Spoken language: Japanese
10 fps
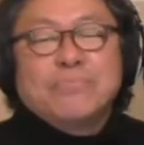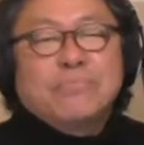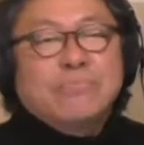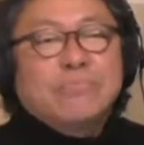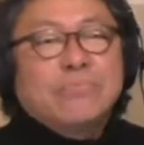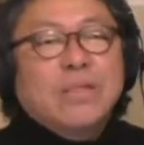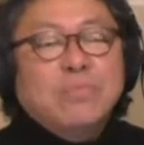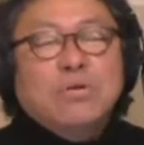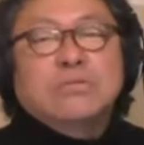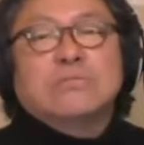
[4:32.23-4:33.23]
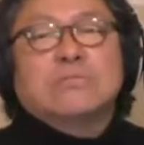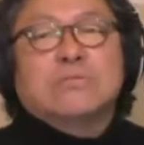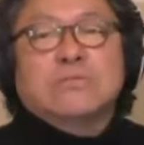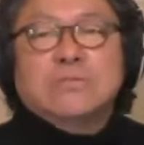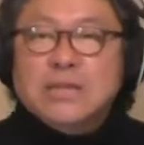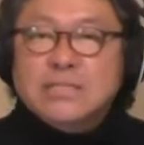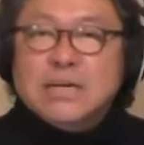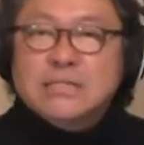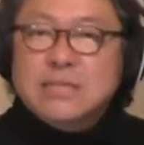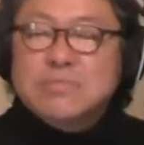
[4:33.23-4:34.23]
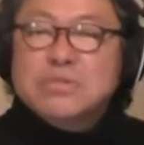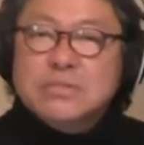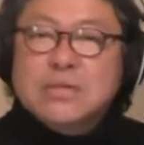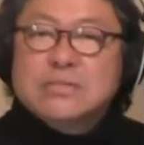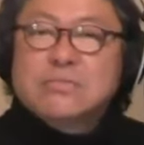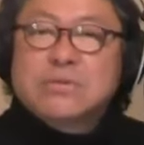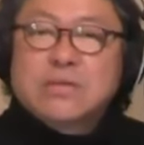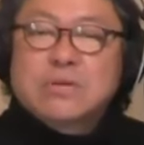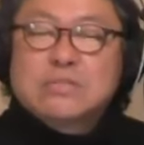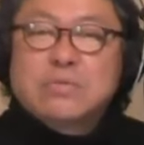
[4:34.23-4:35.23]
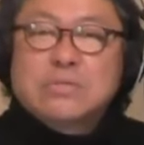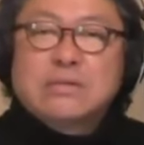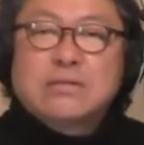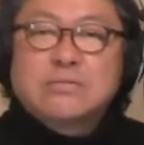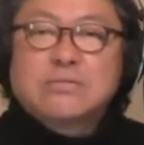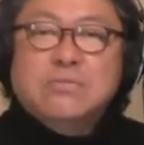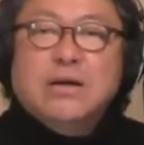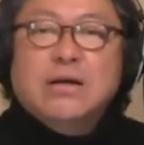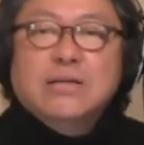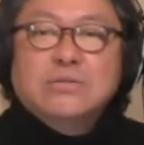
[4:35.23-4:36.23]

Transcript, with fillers: うん、でも、そのね、先にデビューした、その山口も桜淳子は、